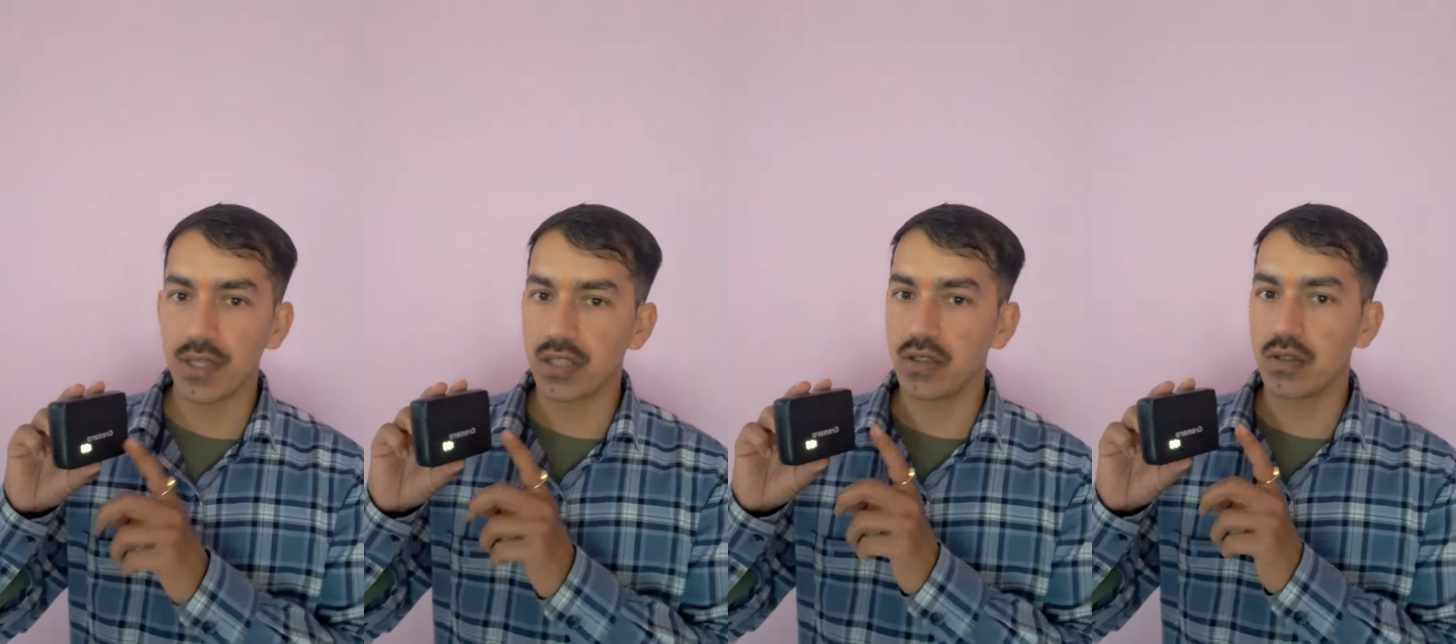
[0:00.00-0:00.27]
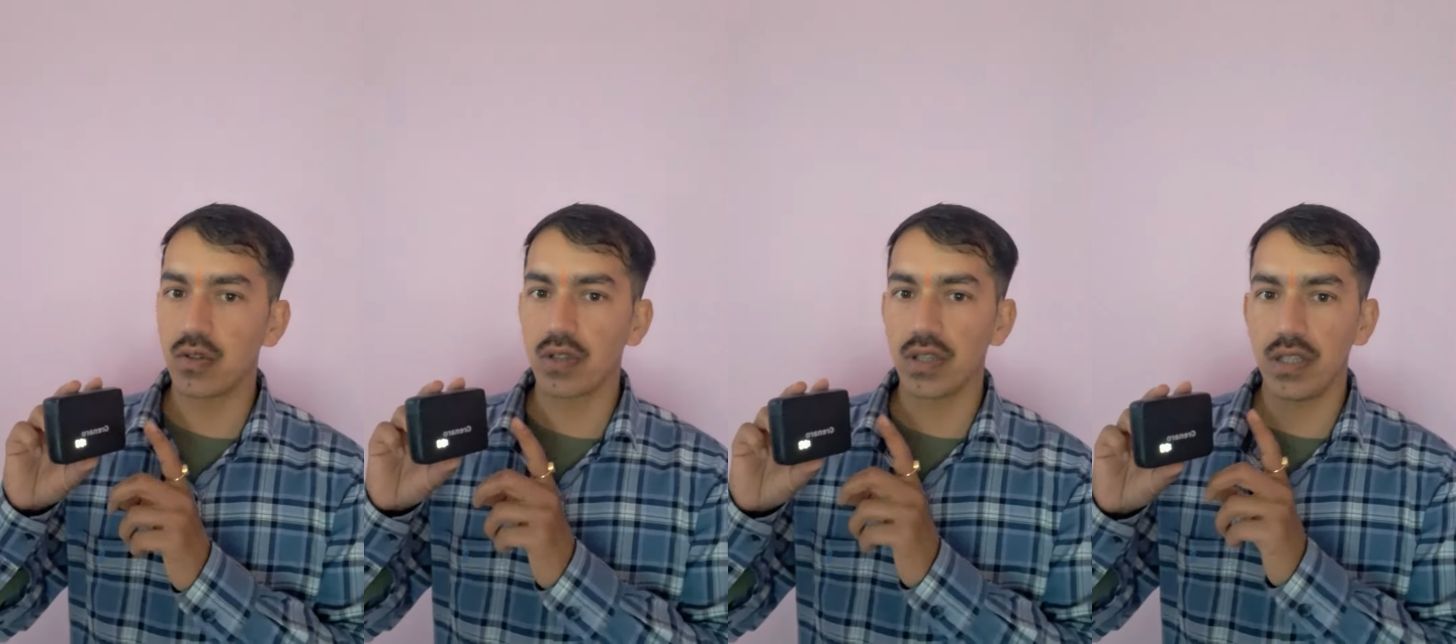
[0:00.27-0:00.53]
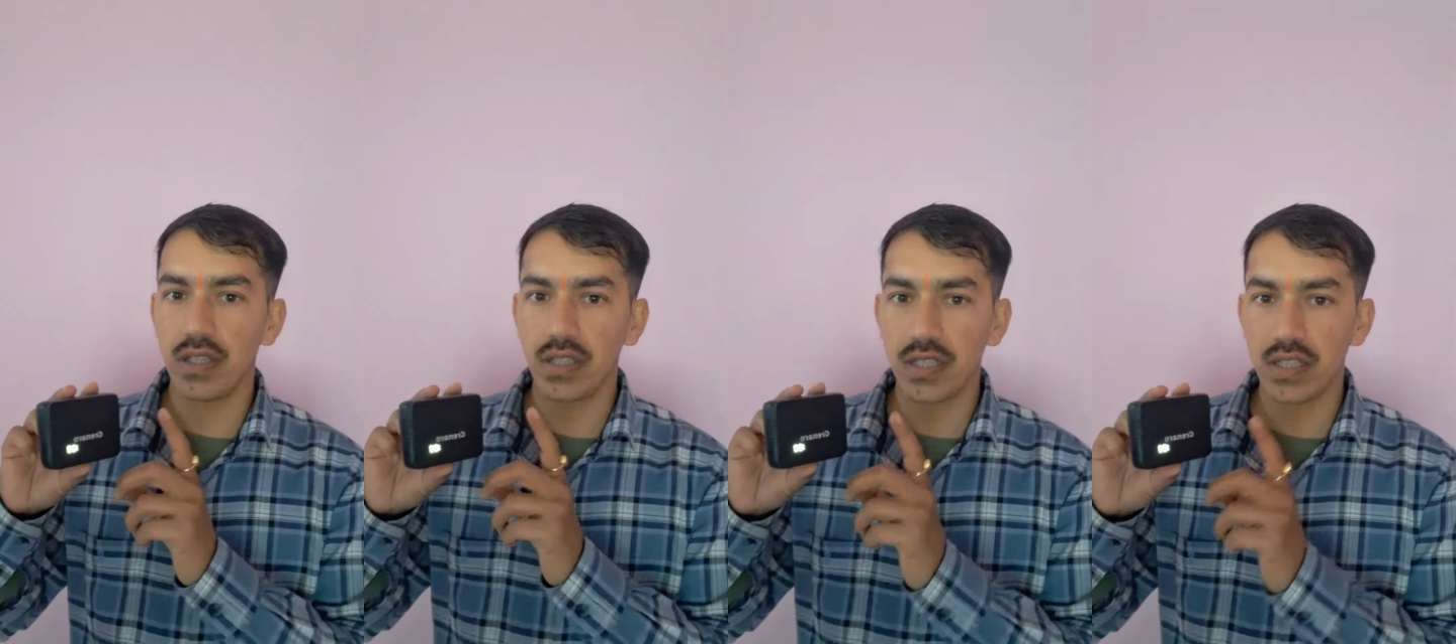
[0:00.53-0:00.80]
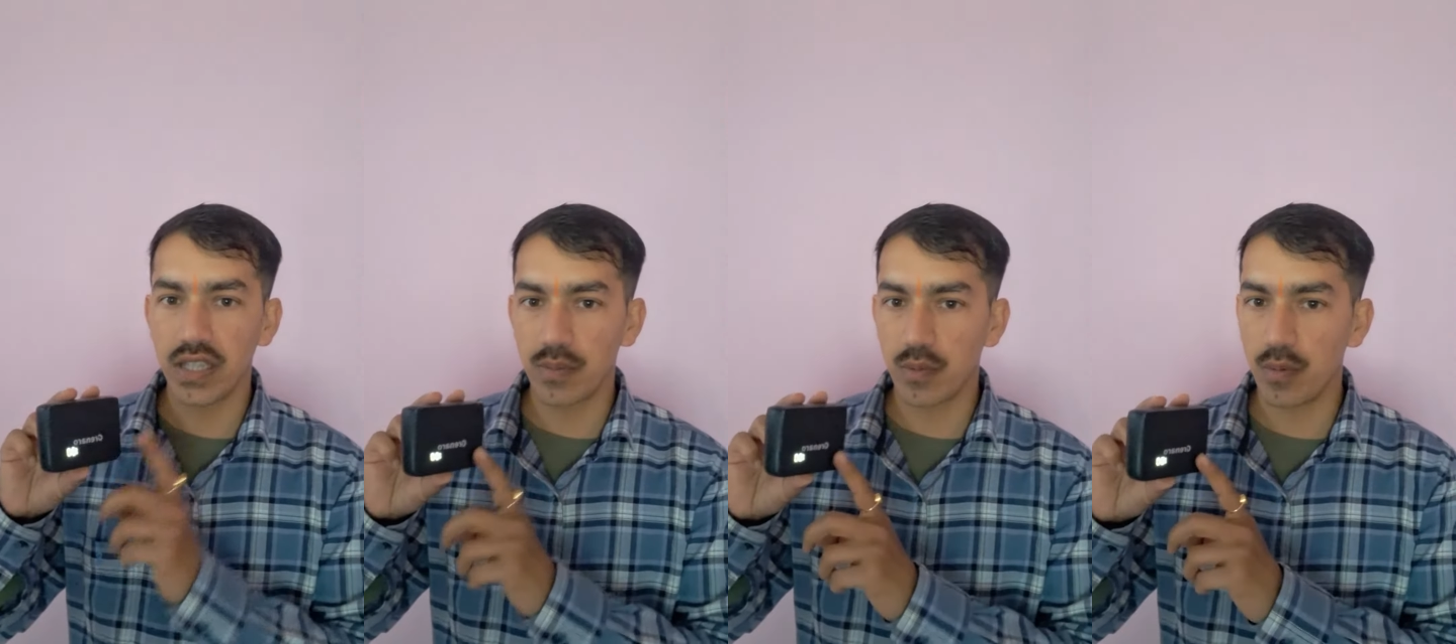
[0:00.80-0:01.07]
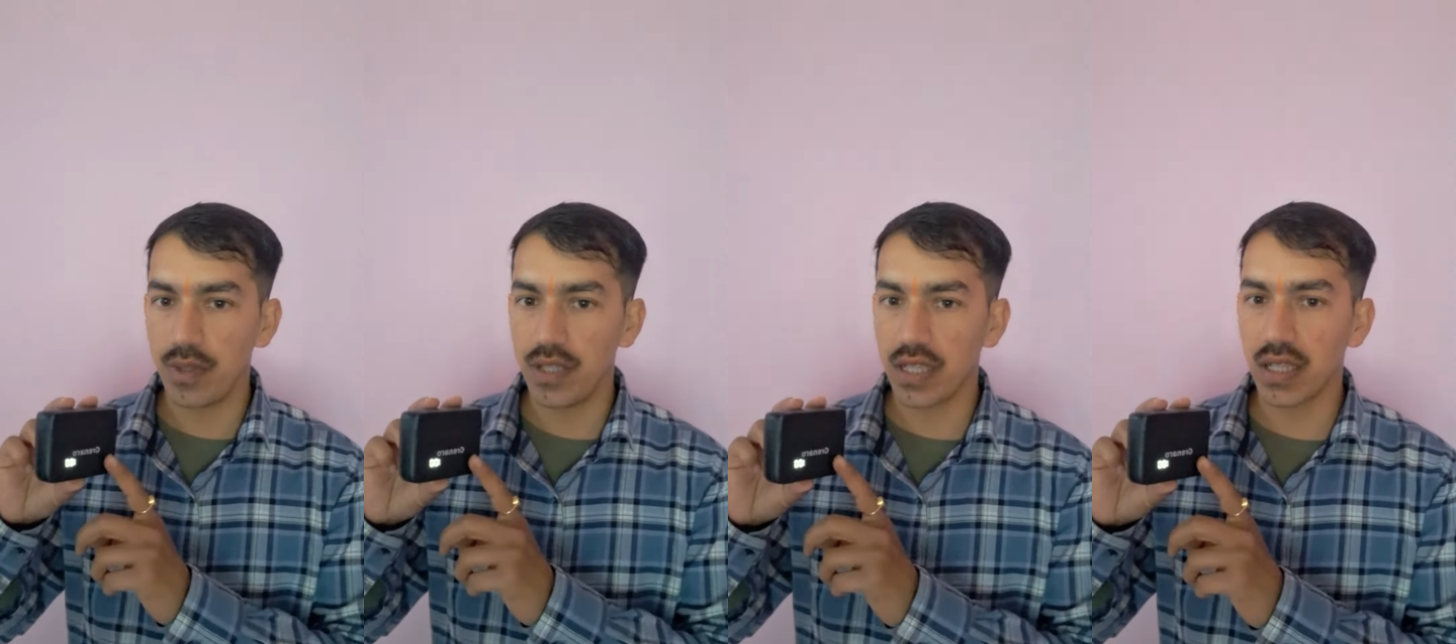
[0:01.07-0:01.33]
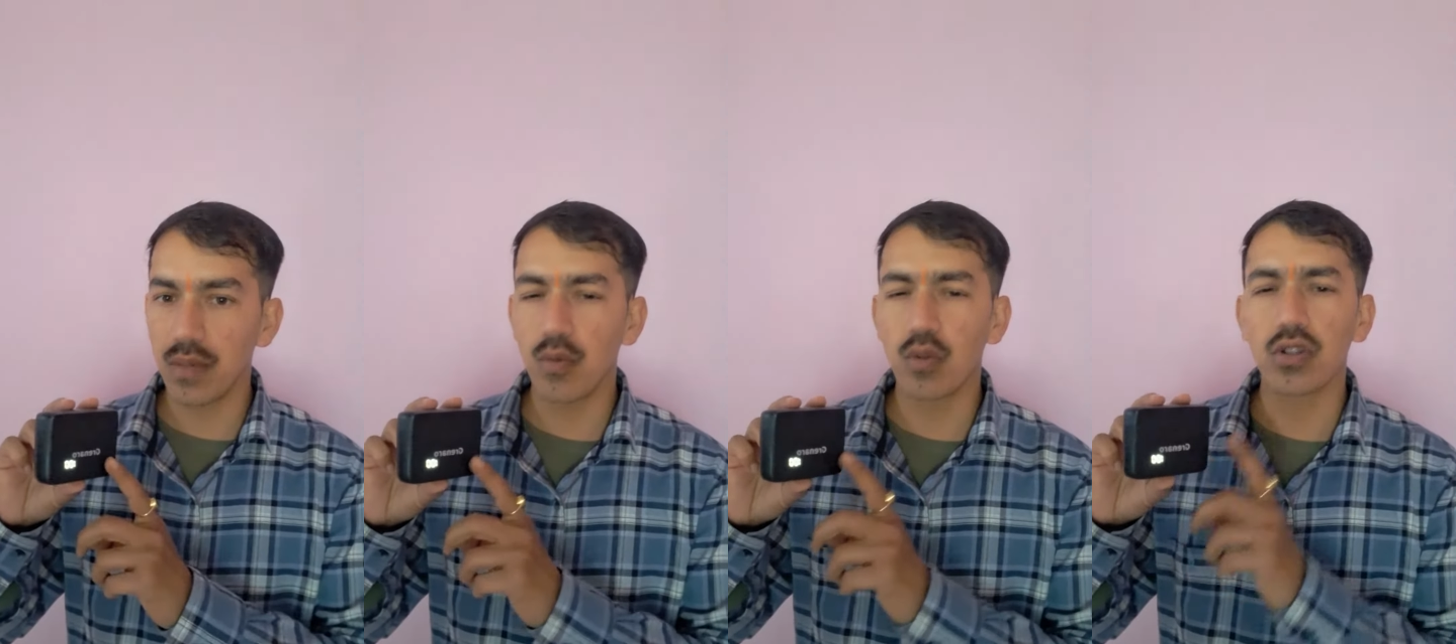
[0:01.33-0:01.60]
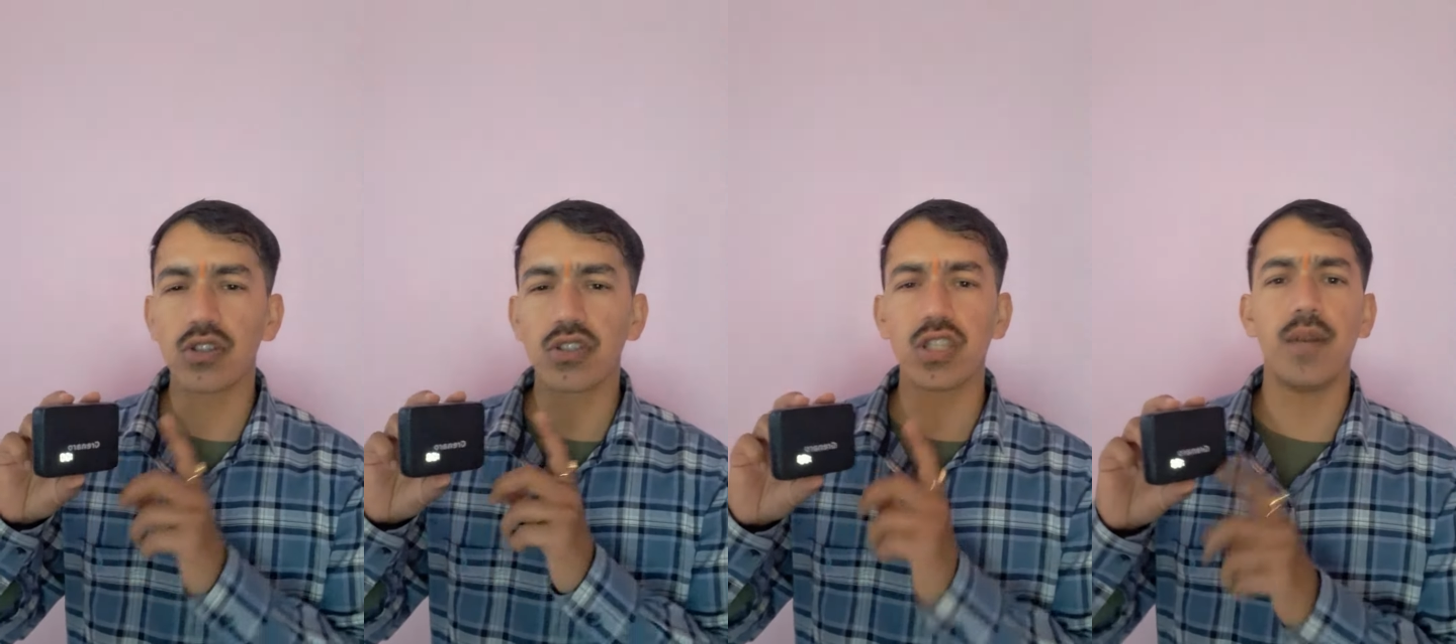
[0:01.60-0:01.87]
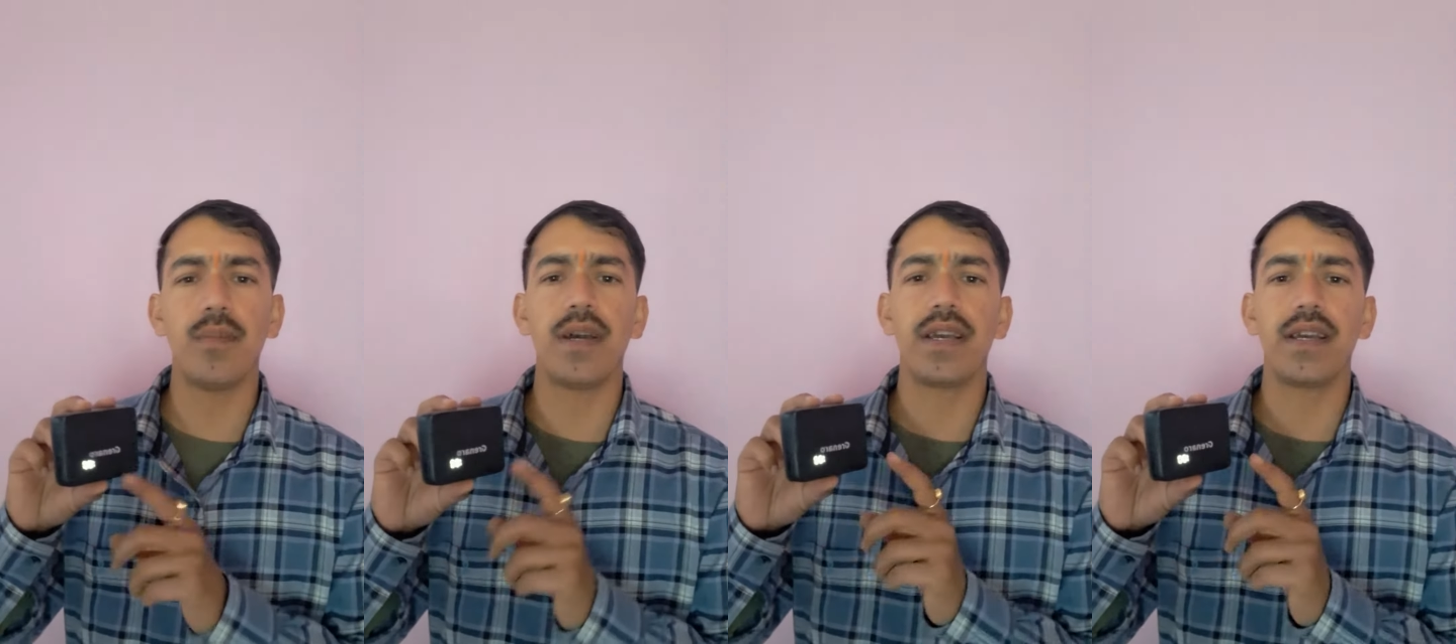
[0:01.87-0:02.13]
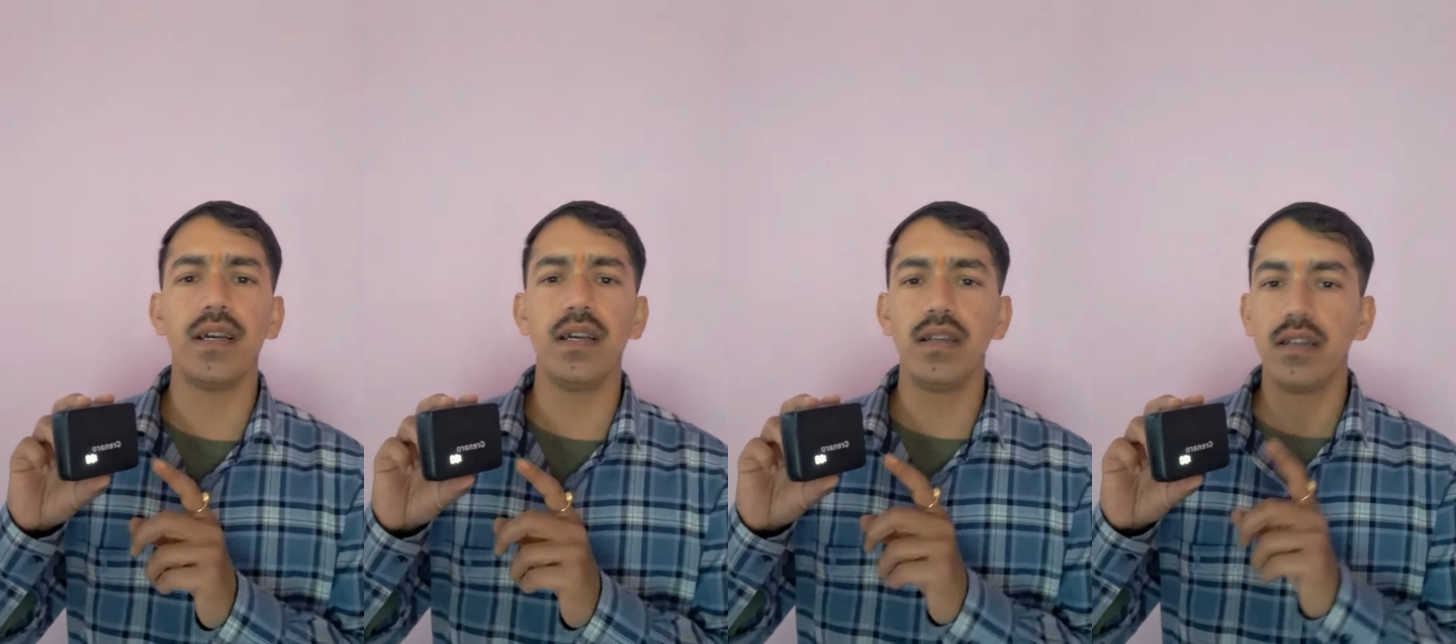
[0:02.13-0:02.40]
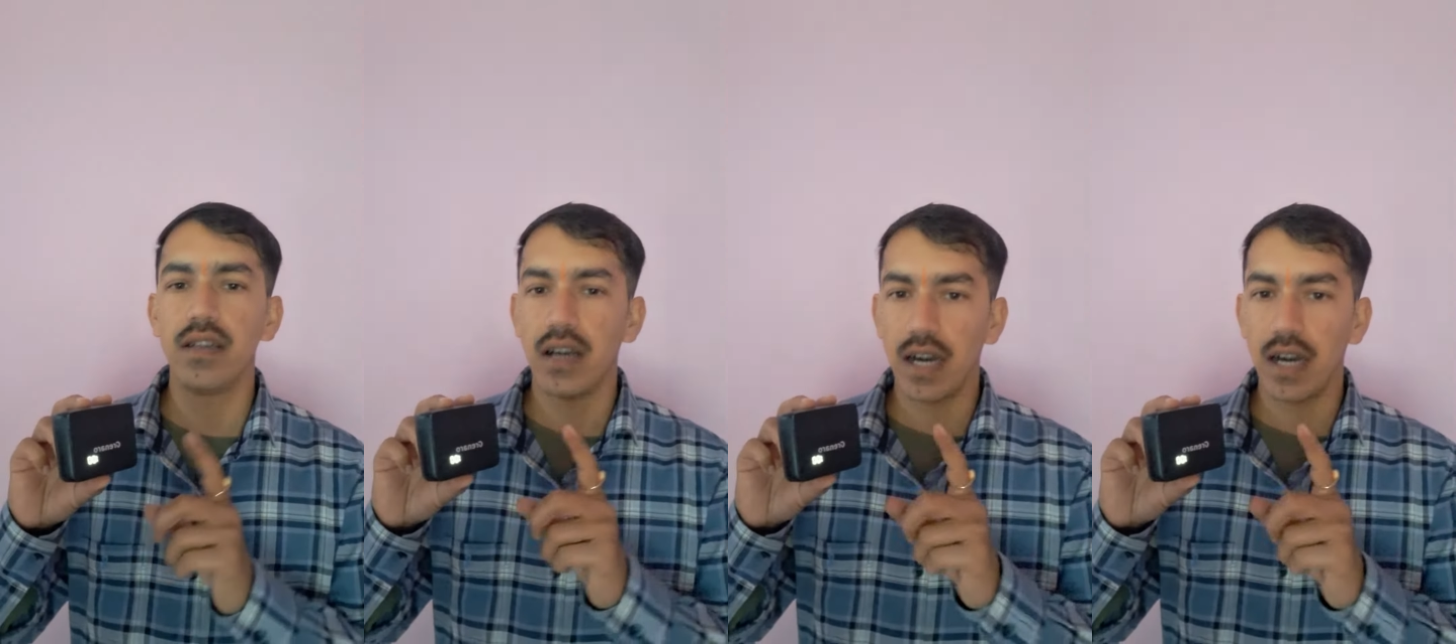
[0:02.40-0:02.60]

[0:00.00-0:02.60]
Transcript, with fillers: पच्चीस सौ के नीचे नीचे आपको मिल जाता है बहुत अच्छा माइक है